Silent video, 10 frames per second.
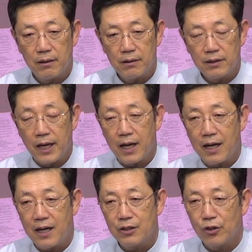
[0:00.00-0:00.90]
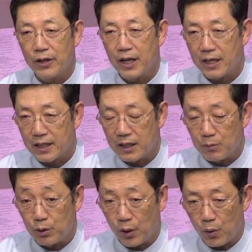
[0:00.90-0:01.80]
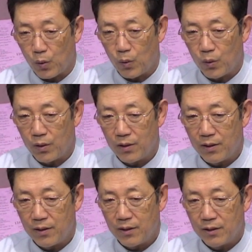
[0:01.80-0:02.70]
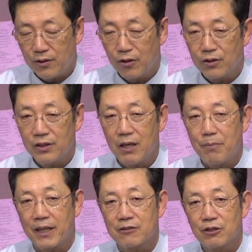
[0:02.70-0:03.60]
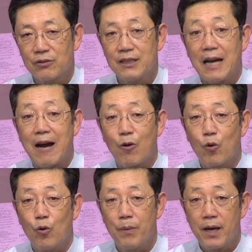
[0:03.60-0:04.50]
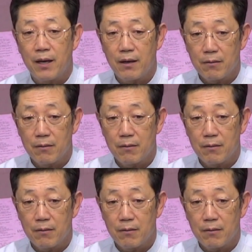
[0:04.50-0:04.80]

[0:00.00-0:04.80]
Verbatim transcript: 내가 너의 하나님이 되고 너는 내 백성 야곱의